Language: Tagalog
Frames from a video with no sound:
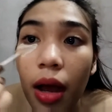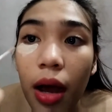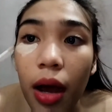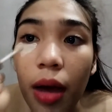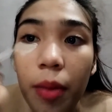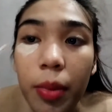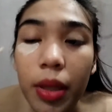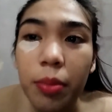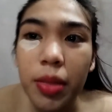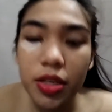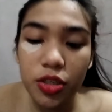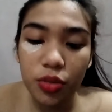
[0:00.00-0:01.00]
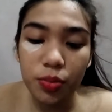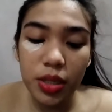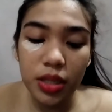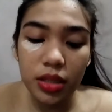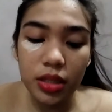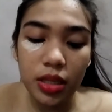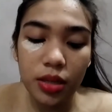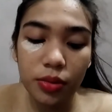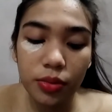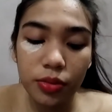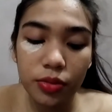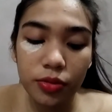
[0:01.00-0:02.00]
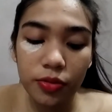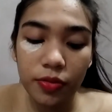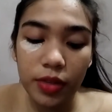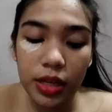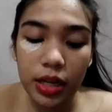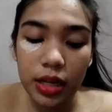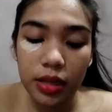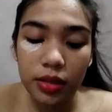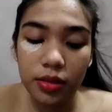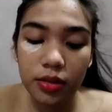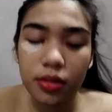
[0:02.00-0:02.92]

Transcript: uh, ah, may, medyo minty yung feeling.